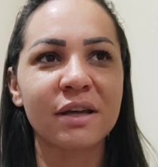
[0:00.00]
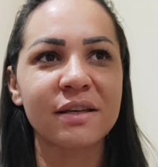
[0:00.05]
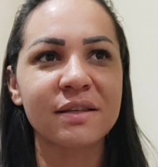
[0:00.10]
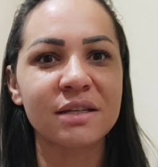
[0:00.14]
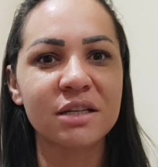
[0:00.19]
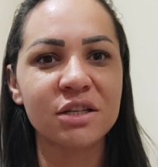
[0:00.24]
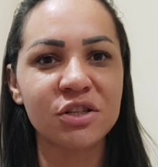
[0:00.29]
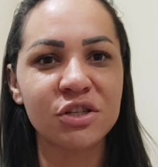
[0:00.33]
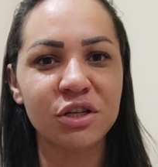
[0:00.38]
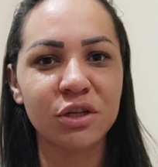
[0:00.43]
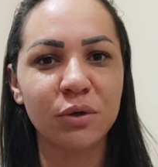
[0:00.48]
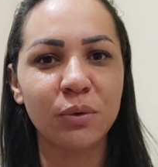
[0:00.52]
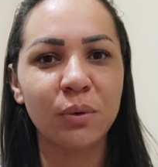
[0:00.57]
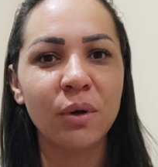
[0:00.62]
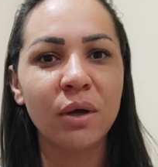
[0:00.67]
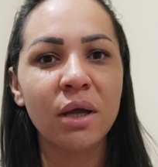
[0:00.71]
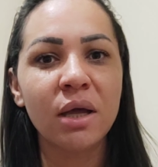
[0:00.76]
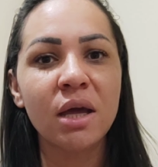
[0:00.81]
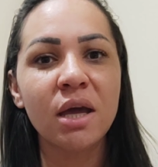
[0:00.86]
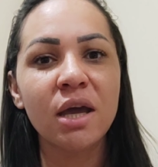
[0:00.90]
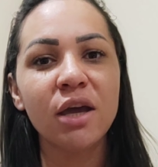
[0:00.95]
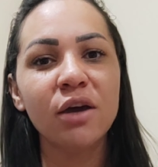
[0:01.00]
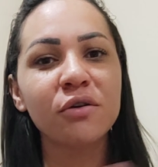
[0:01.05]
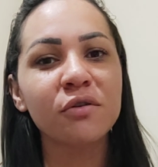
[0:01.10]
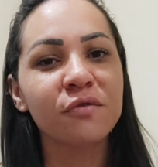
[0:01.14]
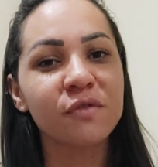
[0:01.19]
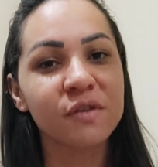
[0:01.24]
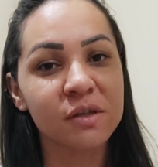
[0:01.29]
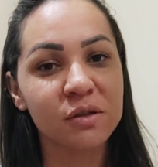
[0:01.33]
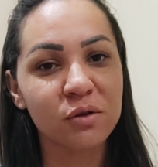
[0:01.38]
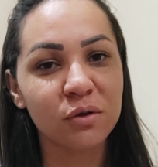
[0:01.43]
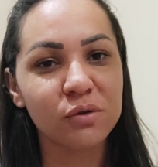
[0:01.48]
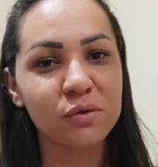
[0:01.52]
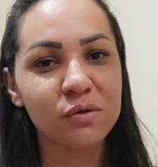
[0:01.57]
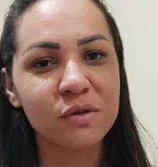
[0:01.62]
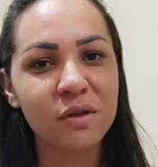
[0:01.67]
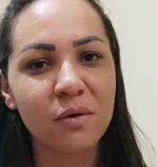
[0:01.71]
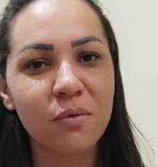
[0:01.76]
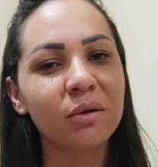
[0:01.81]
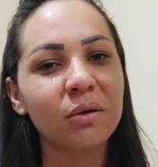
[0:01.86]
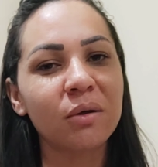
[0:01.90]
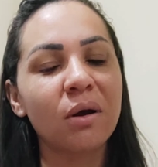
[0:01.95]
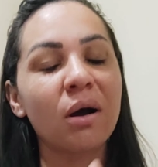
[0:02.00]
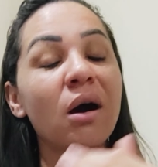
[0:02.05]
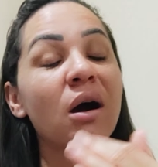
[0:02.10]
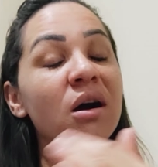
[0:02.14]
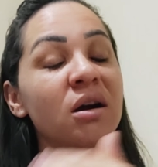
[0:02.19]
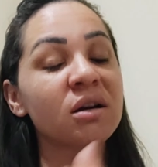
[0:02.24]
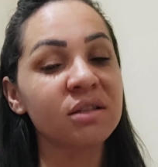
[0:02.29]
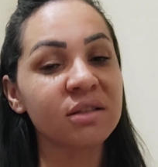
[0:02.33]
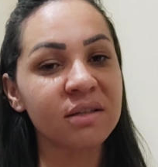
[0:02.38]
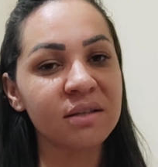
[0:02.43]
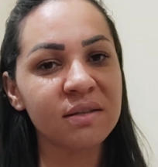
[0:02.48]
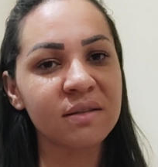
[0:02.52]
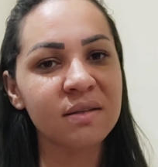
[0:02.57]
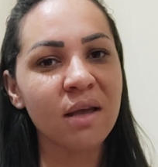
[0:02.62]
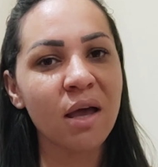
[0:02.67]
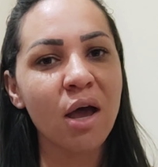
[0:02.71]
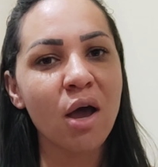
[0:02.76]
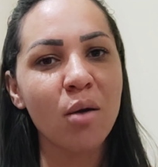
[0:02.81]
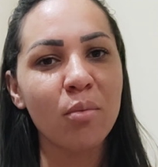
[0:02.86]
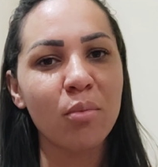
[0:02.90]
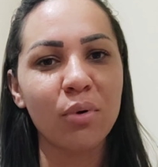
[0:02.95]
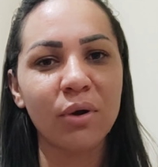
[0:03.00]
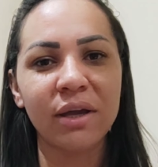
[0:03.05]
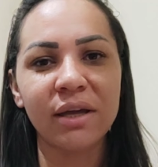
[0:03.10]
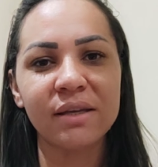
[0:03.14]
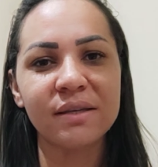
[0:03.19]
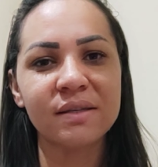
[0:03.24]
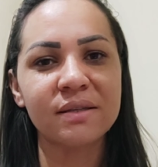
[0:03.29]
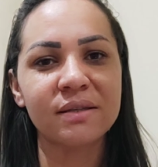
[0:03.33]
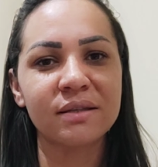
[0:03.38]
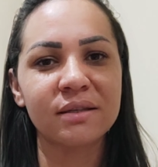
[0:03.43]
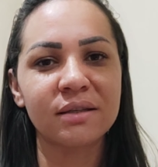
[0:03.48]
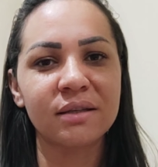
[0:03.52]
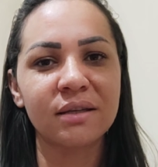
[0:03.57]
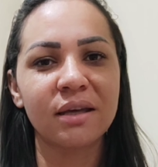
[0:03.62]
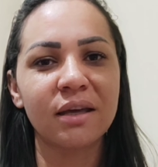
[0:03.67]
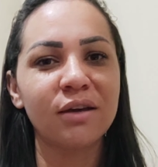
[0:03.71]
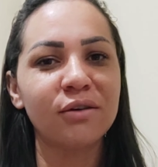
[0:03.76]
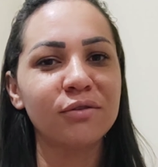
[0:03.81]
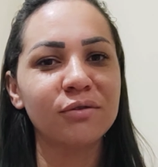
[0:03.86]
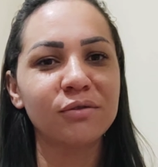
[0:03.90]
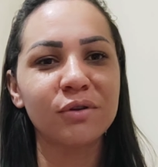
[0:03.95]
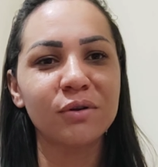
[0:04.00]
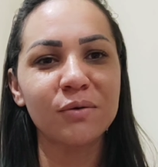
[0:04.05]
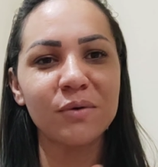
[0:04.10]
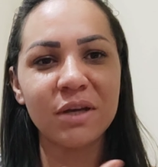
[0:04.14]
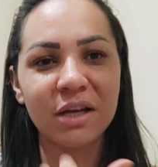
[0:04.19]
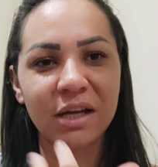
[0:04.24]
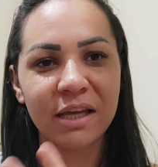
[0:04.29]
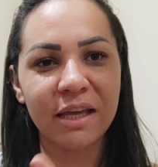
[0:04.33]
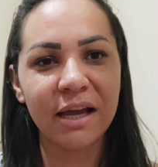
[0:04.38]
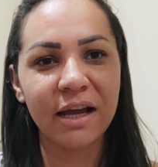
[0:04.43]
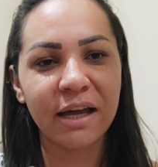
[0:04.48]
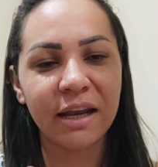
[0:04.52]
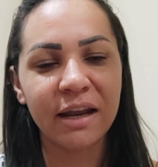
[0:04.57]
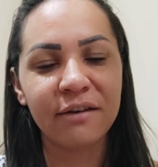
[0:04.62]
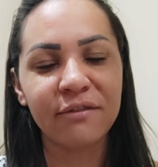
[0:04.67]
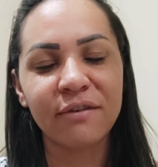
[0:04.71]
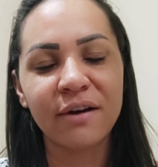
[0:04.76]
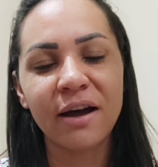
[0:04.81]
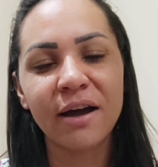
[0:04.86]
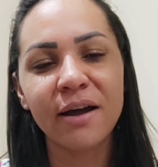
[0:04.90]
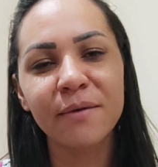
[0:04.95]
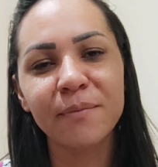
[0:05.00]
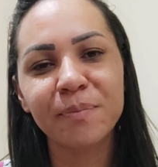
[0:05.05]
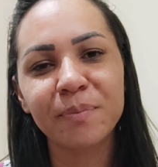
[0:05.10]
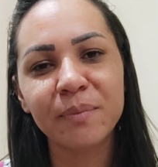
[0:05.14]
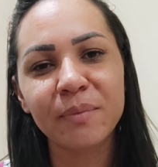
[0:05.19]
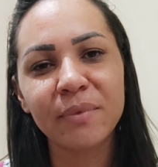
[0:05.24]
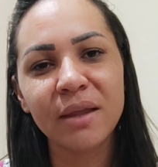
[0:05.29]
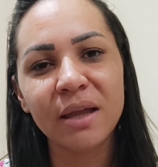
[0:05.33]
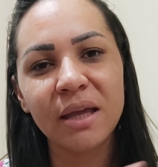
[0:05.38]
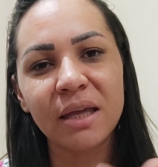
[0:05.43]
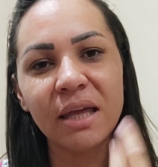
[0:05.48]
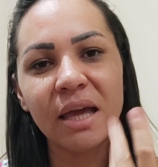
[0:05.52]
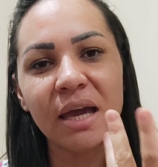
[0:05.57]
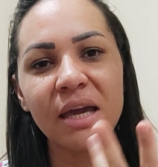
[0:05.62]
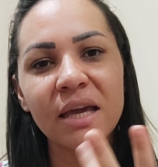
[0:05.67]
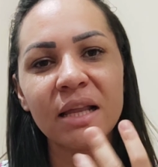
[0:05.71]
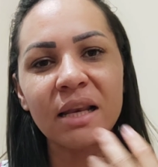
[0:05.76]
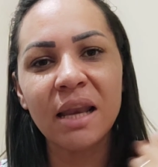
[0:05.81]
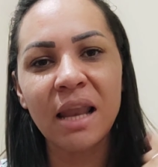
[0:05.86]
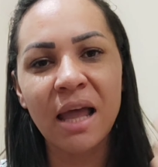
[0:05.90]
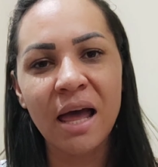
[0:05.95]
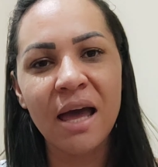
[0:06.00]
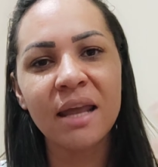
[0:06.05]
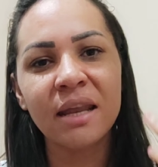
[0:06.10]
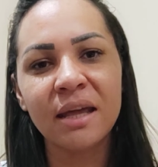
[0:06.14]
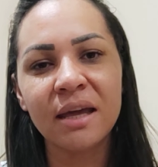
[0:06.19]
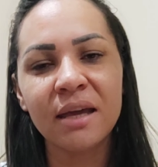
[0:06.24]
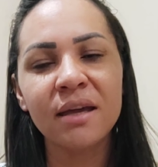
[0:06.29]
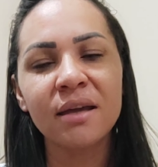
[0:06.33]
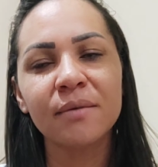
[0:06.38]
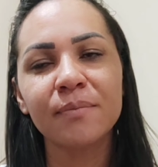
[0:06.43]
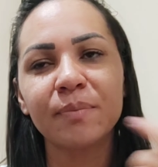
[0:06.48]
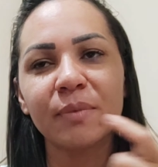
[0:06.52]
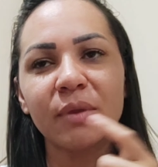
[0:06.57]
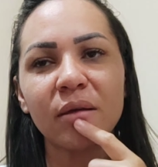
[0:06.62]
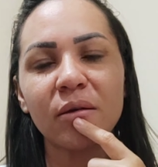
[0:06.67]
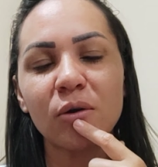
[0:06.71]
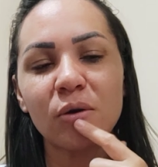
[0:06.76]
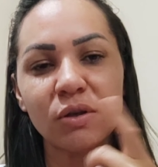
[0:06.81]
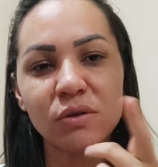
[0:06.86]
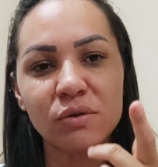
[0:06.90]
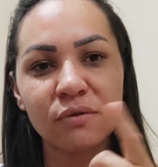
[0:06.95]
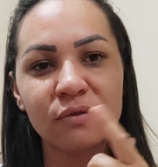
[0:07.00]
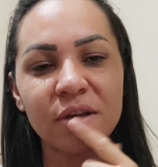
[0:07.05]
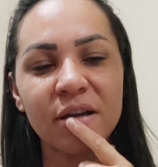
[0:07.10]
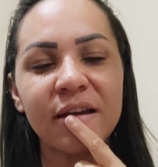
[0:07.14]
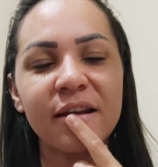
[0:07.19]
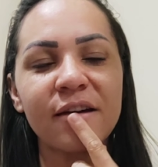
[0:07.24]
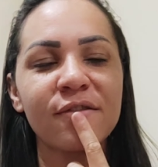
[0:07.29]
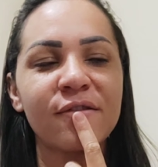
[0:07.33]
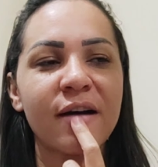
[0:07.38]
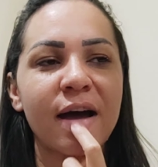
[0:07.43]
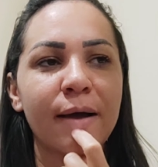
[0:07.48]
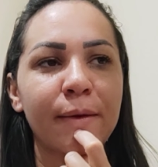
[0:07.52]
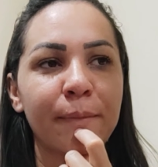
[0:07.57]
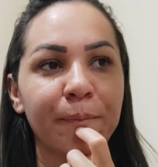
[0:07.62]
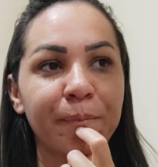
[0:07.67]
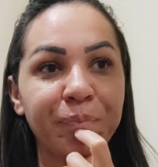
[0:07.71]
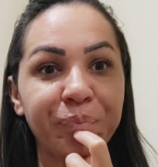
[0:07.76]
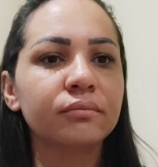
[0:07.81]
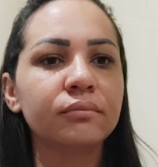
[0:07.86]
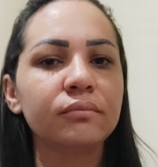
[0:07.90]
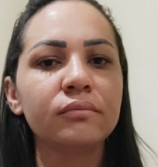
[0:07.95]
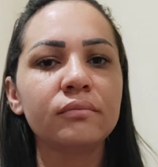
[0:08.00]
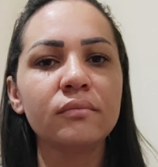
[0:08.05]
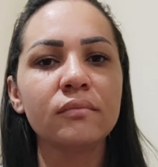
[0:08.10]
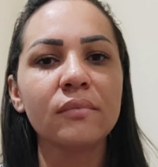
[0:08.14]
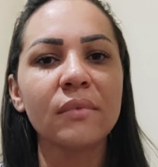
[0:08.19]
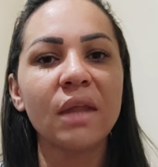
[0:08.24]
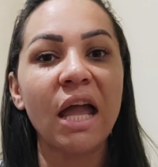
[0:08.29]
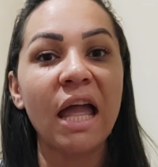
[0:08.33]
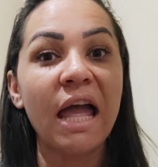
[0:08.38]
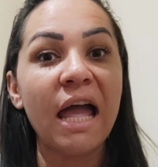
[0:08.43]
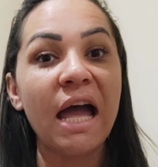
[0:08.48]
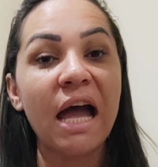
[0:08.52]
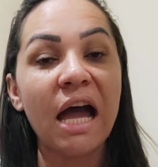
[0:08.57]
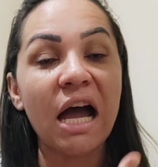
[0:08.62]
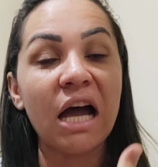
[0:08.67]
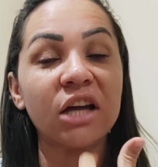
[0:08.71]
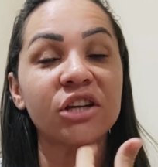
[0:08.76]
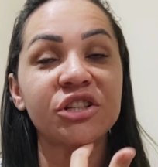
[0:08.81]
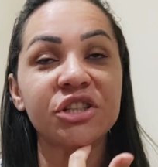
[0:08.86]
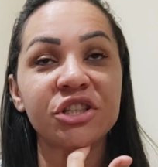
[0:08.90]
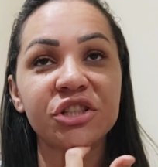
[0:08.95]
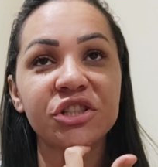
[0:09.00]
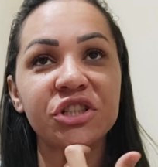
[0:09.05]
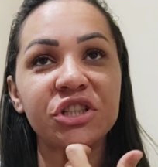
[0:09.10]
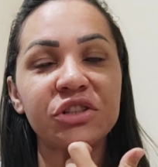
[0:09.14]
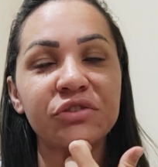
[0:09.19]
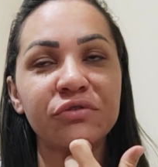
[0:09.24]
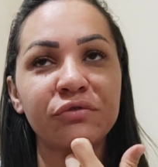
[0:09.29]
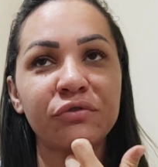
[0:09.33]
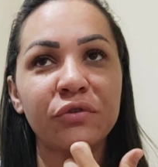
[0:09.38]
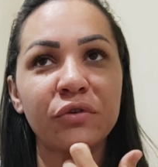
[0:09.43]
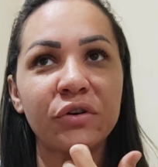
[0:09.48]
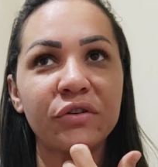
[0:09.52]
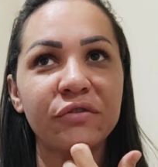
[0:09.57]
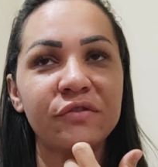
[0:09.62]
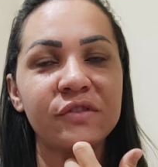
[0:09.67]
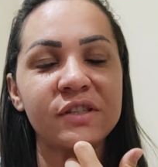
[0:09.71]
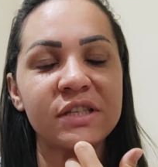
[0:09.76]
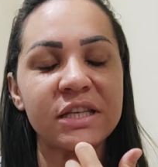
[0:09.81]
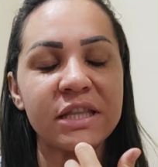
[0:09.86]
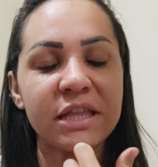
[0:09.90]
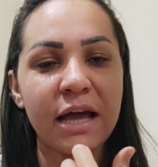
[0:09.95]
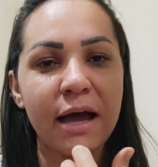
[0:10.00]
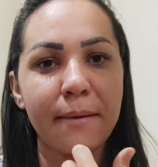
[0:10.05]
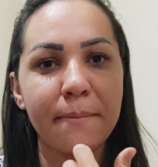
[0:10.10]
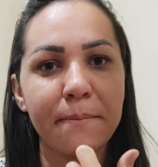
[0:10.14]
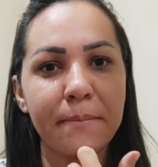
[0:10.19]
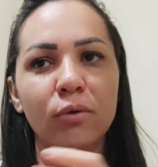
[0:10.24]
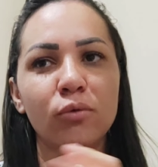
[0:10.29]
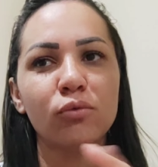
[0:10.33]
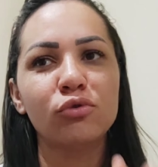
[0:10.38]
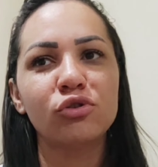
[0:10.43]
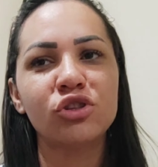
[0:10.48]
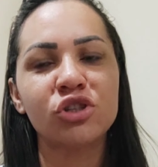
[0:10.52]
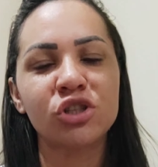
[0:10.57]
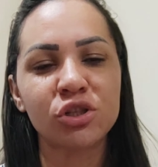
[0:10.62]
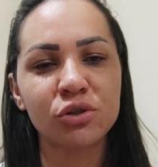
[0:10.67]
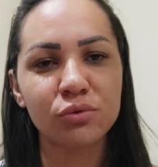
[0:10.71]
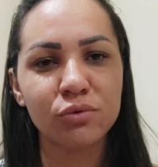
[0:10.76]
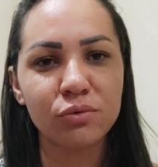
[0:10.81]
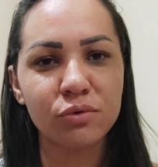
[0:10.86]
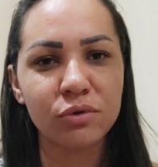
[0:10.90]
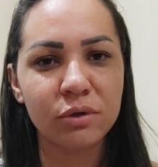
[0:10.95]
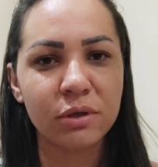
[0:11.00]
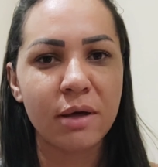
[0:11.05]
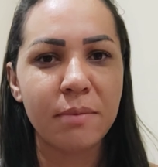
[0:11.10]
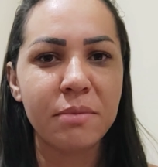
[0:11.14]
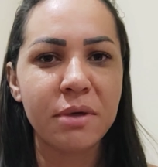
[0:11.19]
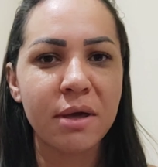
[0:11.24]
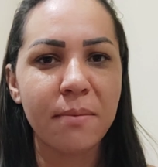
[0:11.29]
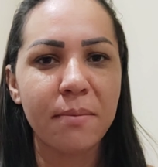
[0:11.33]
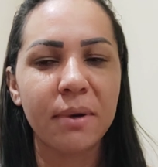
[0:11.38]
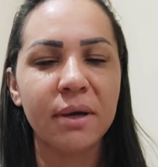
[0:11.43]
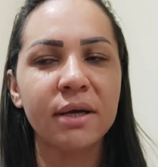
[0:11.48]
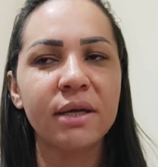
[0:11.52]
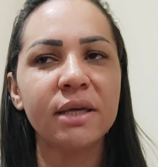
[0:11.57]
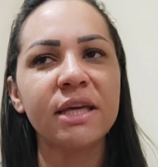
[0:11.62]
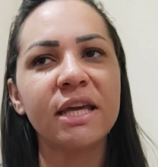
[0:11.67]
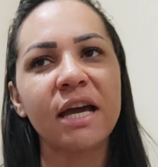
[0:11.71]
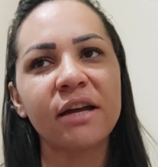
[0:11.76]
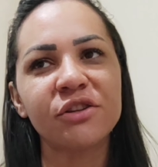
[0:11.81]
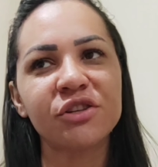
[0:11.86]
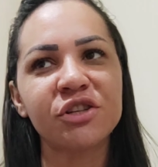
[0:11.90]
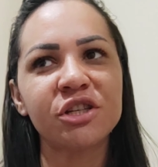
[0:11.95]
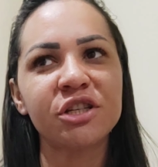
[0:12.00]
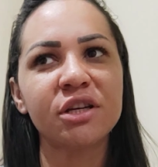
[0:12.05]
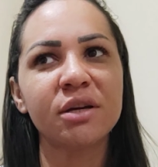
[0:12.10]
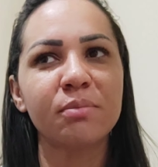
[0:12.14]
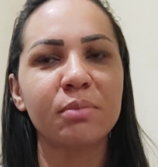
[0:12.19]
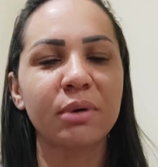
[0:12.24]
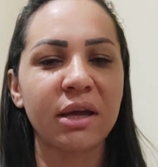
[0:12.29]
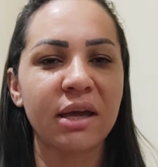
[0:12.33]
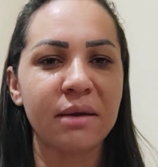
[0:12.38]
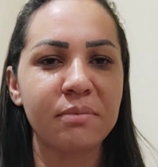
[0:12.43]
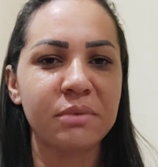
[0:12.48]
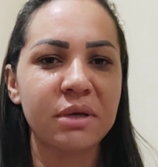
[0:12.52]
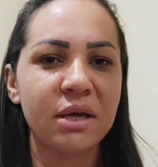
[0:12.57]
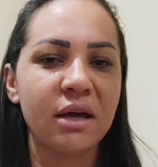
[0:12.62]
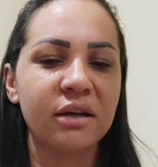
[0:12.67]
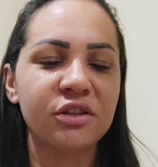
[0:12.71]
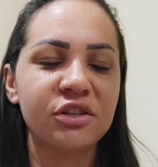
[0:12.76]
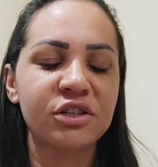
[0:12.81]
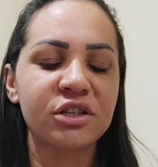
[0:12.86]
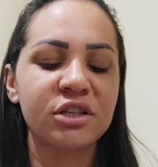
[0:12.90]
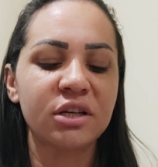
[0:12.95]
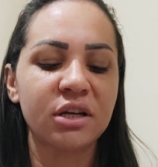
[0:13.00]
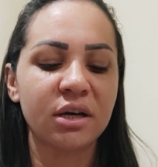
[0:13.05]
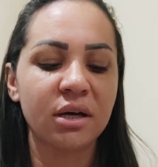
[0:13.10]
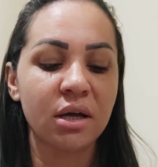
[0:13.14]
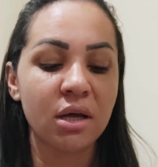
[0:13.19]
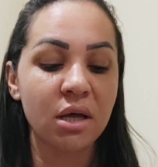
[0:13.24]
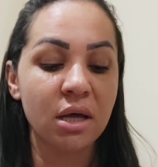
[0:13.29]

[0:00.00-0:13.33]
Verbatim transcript: tá assistindo. Eu não fiz a introdução antes, porque assim, eu não iria gravar. E aí lá, né, eu resolvi gravar. A gente foi visitar o tio da minha mãe e a tia, porque a minha tia